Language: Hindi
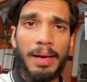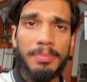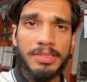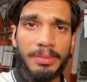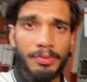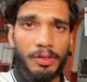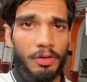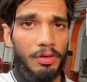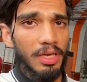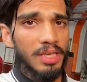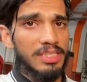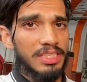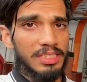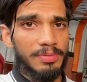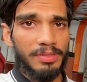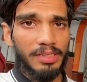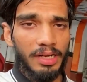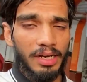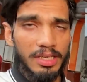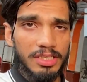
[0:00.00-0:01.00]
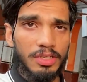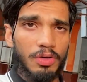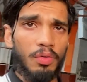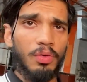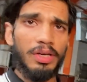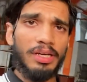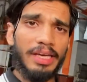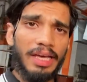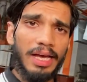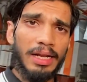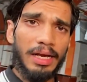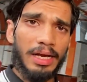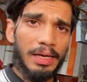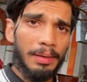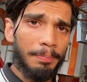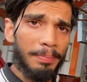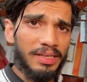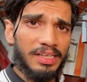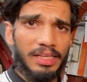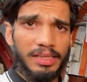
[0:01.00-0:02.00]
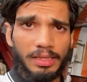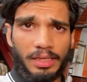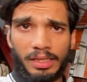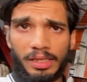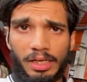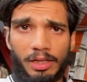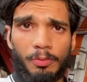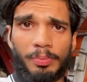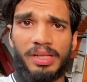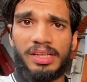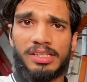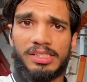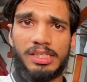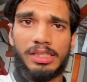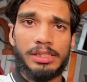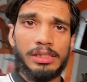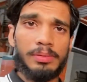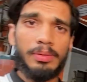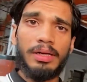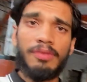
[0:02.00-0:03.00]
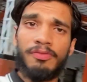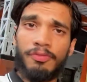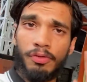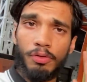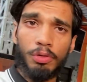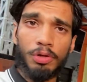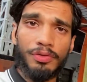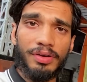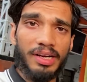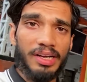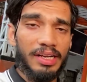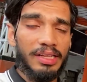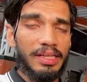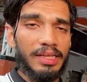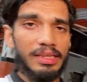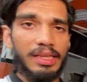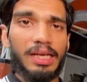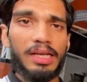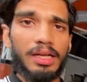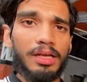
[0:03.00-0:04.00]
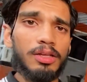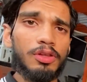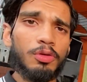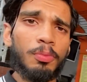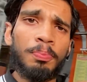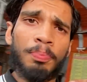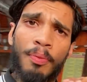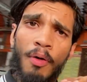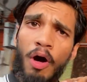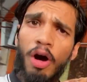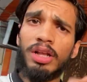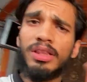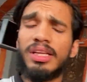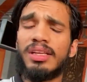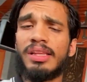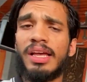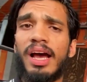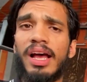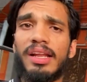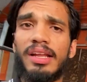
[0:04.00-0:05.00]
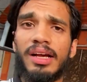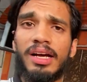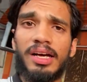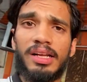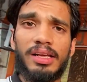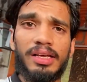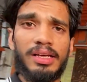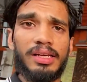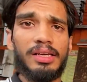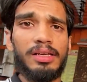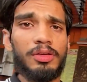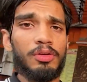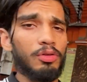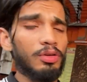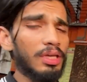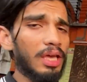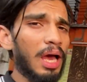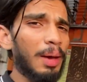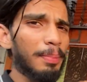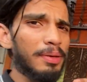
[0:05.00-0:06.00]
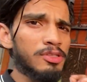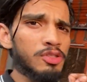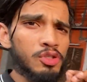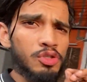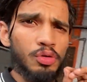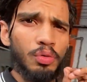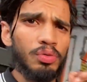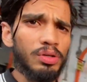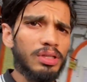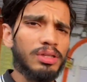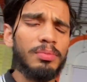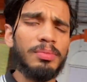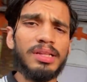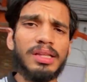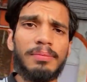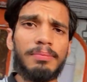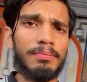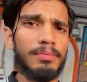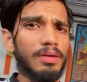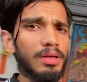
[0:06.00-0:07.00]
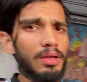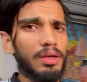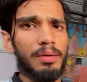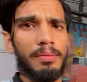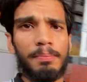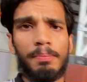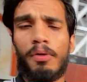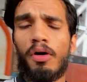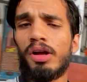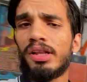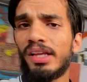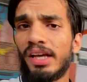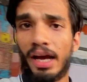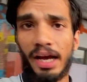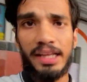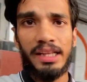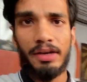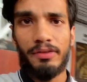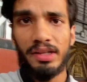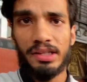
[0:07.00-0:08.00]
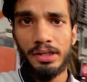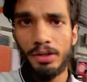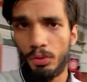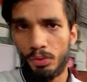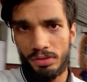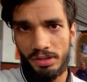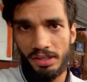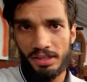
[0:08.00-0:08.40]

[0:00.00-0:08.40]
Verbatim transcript: आप सभी को एक चीज़ बताना चाहूँगा कि यार अगर पंडित दीनदयाल उपाध्याय जंक्शन में आप फ्रूट वगैरह लेते हैं ना तो बहुत ही ध्यान रखा रहिएगा क्योंकि यहाँ पर चोरी तो मतलब बहुत ही हाई लेवल की होती